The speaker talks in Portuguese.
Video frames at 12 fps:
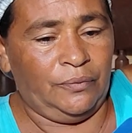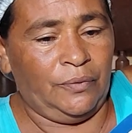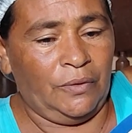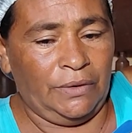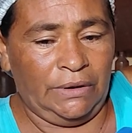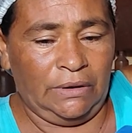
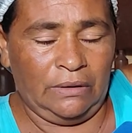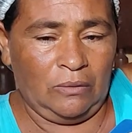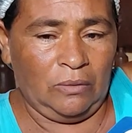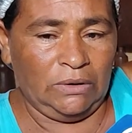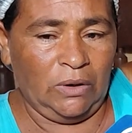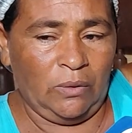Foi.
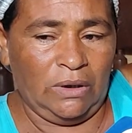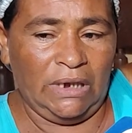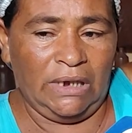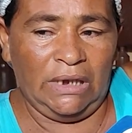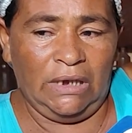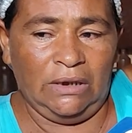Quando eu
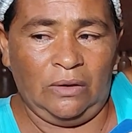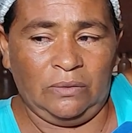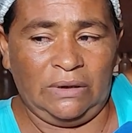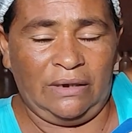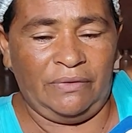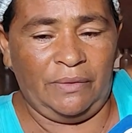olhei, ele não
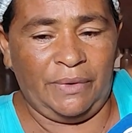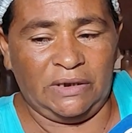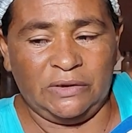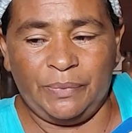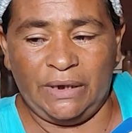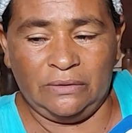estava
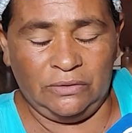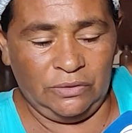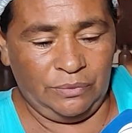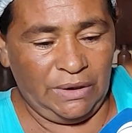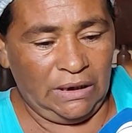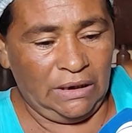mais perto
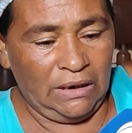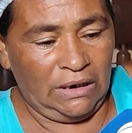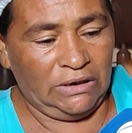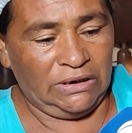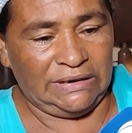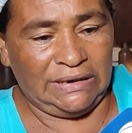de mim,
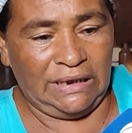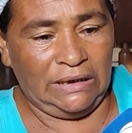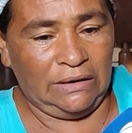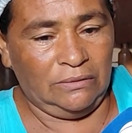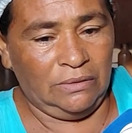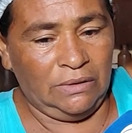já tinha
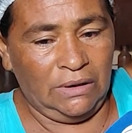saído.